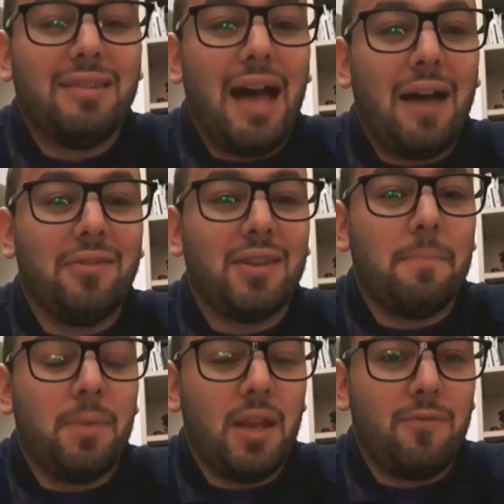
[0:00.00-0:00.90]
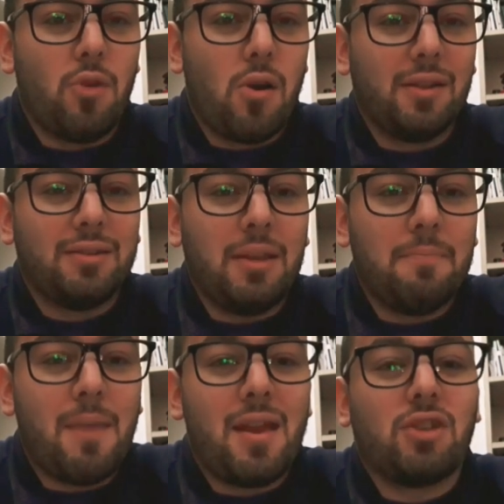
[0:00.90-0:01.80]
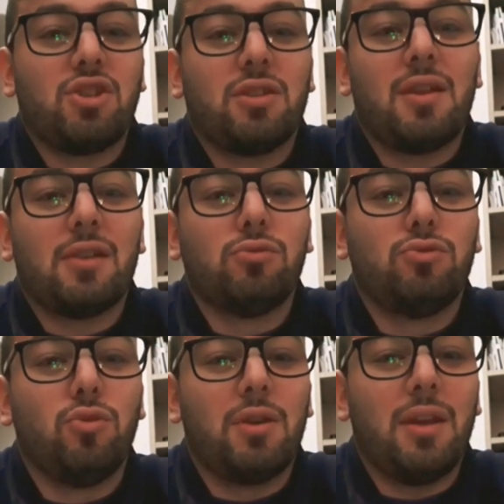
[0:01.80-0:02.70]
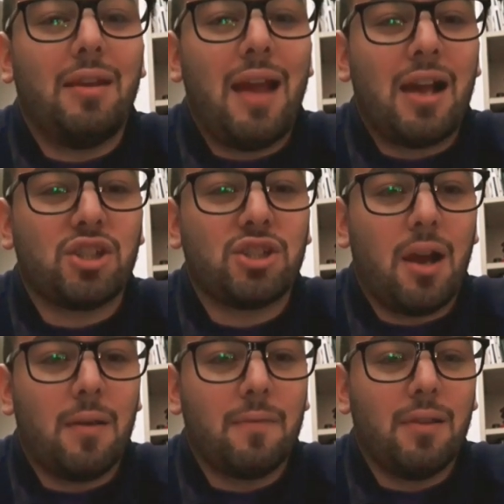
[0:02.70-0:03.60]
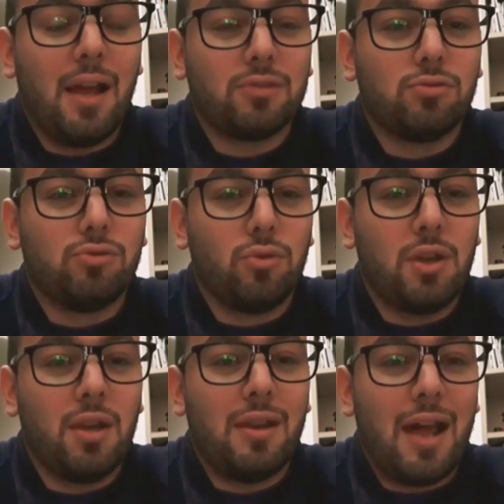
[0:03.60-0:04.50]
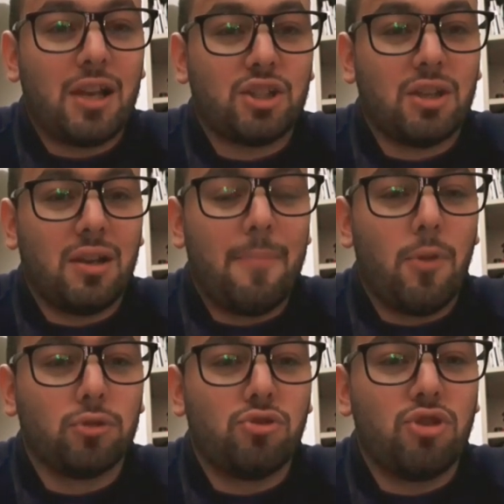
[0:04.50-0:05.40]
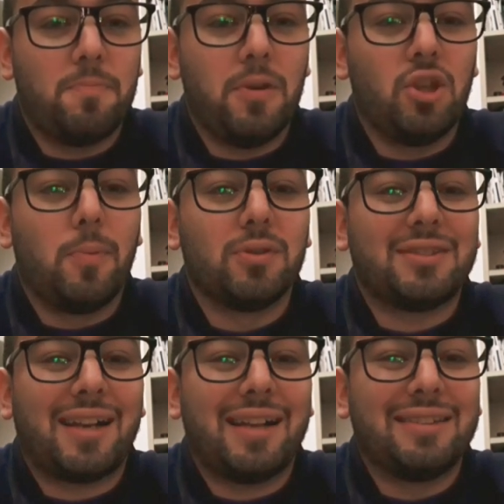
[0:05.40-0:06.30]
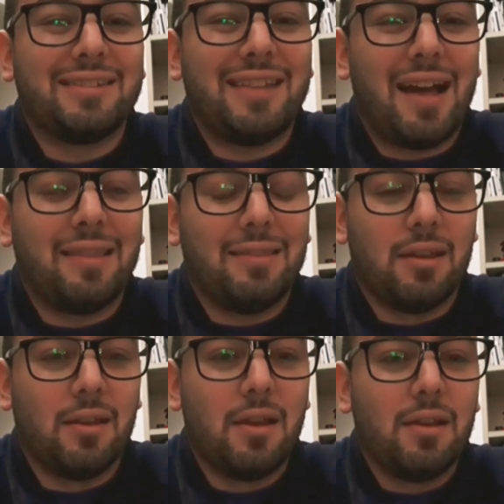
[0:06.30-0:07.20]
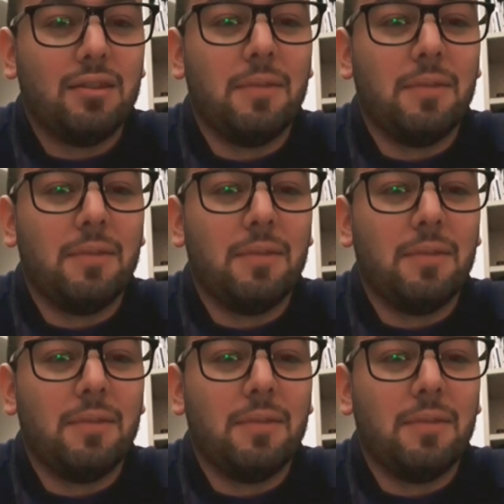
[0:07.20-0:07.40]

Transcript: Davide Brivio, il team manager della Suzuki, lascia la Suzuki, lascia la MotoGP dopo 30 anni di